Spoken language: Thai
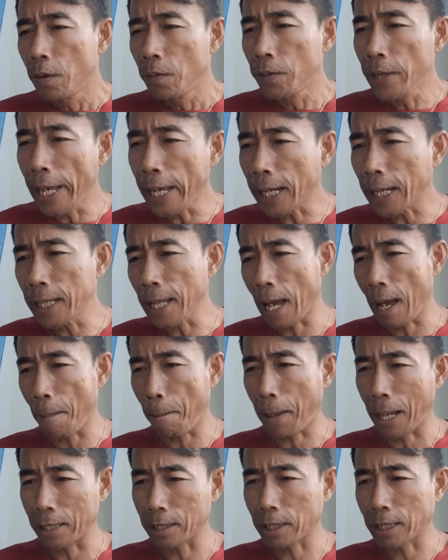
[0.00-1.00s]
ในขณะ
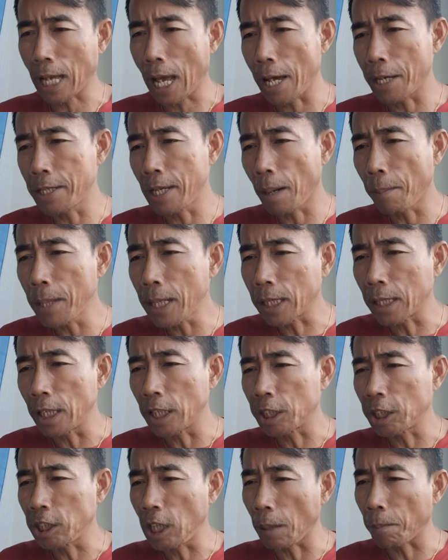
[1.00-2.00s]
ผัสสะยังไม่เกิด
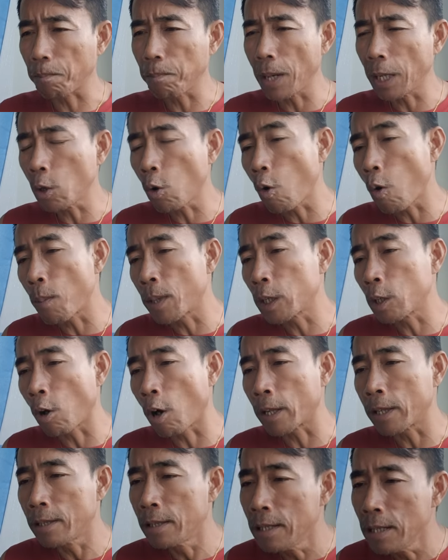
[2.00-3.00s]
จิตมโนมันนอ
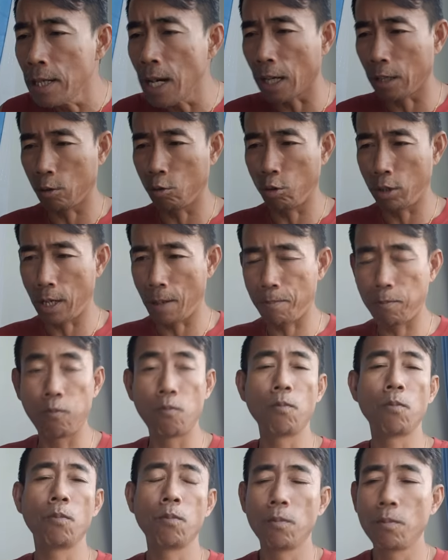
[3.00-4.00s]
นเนื่องอยู่ใน
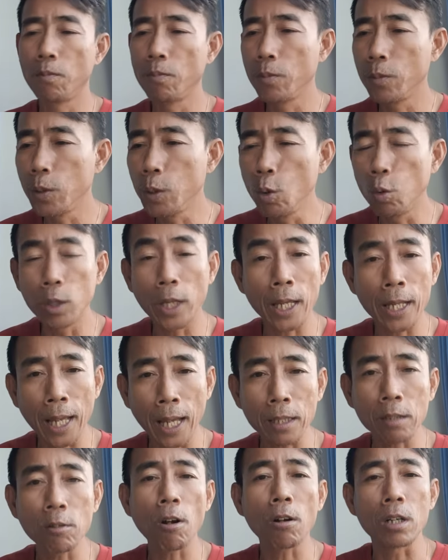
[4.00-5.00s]
อยู่ในนั้
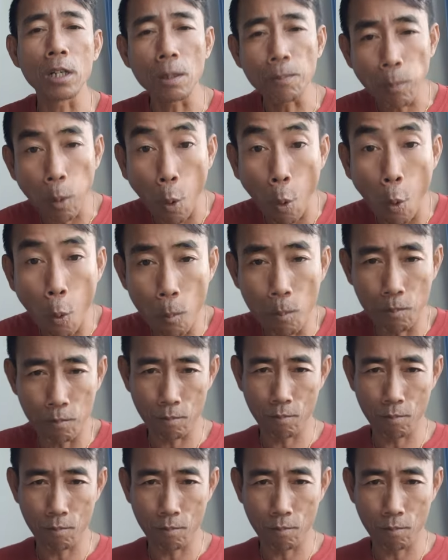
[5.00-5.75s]
นก็คือภูมิ